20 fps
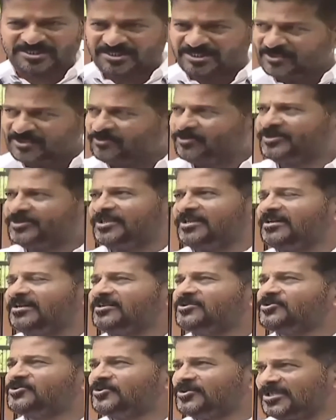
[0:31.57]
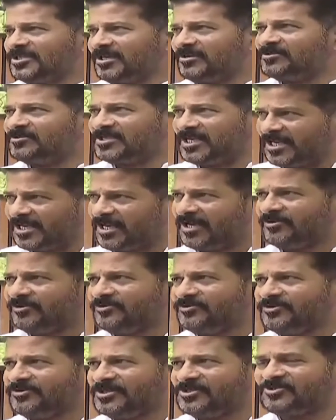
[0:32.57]
కొంత సూచనలు సలహాలు
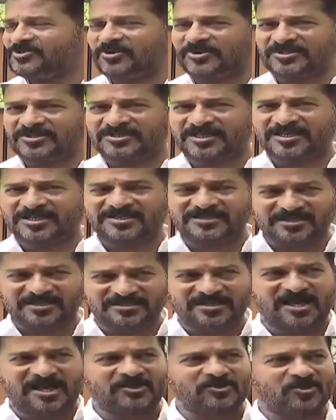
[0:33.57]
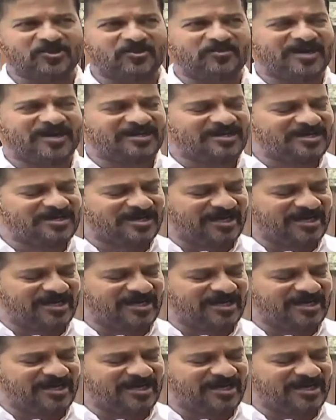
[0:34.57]
తీసుకోవడం జరిగింది దాంట్లో భాగంగా